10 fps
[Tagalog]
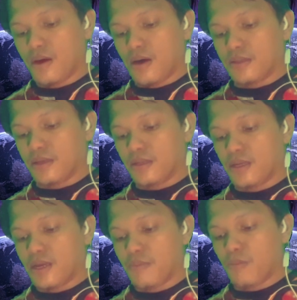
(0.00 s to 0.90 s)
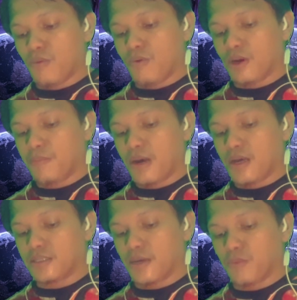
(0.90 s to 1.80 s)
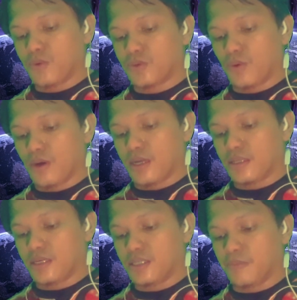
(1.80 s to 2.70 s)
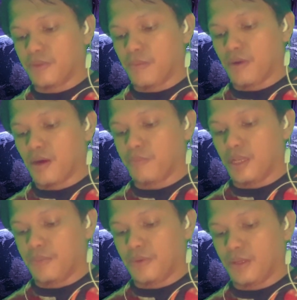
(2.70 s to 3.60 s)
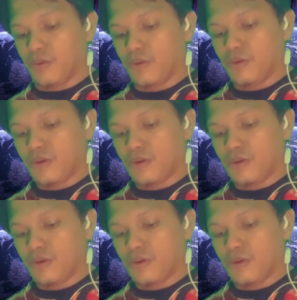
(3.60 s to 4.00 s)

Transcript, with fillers: at hindi na mabubura pa sa puso at isip ng mga Pilipino.